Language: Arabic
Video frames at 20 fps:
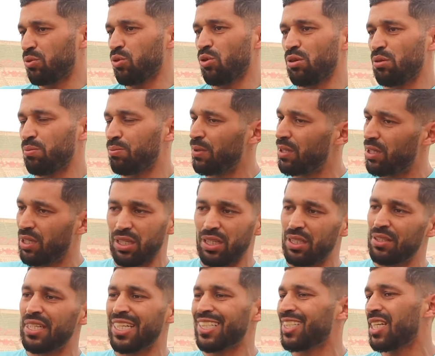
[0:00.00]
ظروف
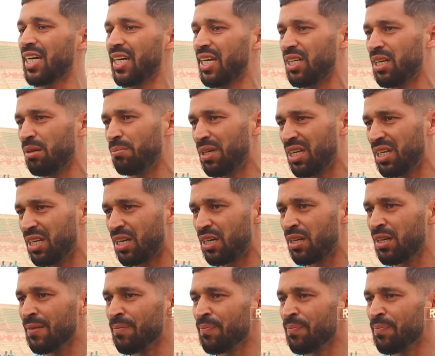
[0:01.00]
الناس كاع على بالها